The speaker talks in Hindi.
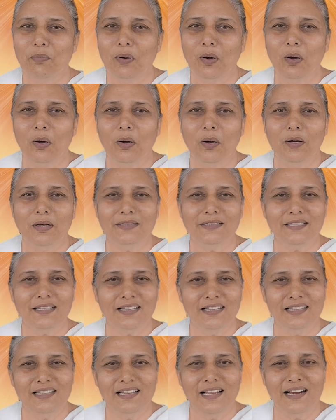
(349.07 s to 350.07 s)
बहुत
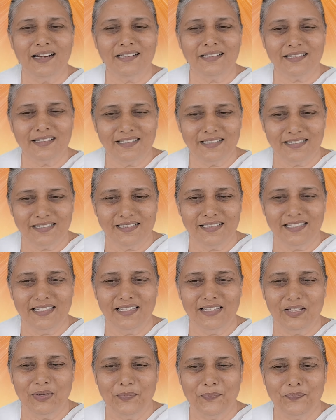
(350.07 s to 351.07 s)
कल्याण करते
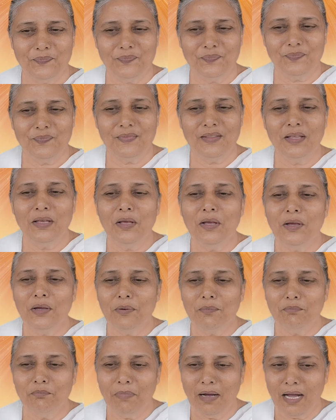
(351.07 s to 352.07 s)
हैं
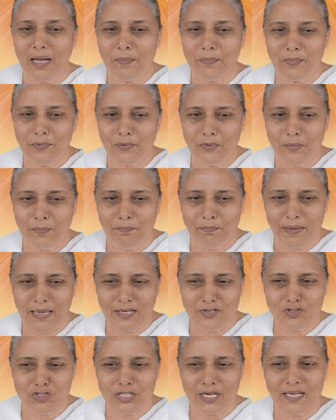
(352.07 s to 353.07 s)
बाप को
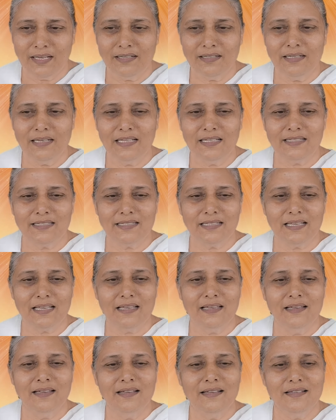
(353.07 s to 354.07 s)
पहचानने
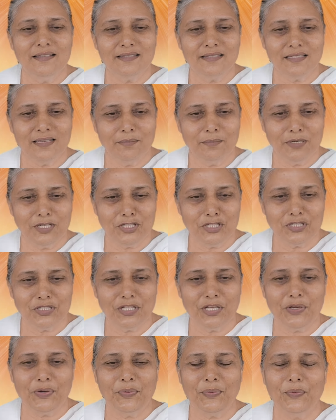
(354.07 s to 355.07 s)
से
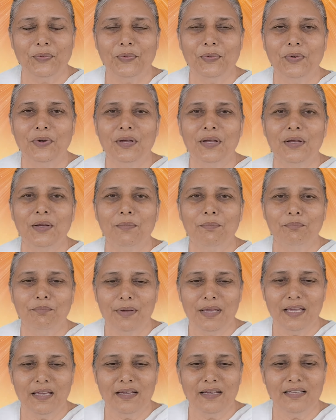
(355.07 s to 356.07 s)
समझते हो
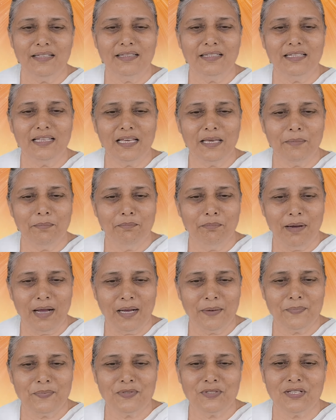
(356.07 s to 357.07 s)
बेहद के
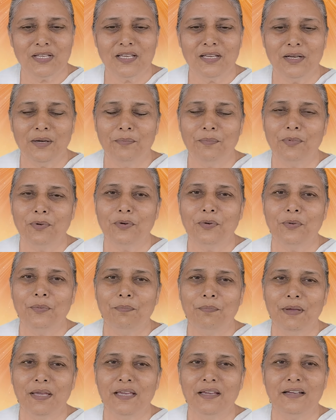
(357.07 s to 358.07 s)
बाप से हमको
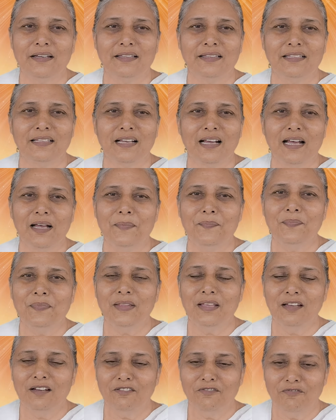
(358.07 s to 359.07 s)
बेहद का
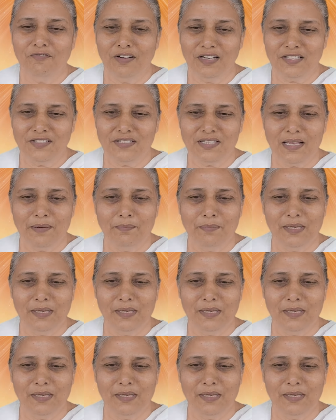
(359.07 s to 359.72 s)
वर्षा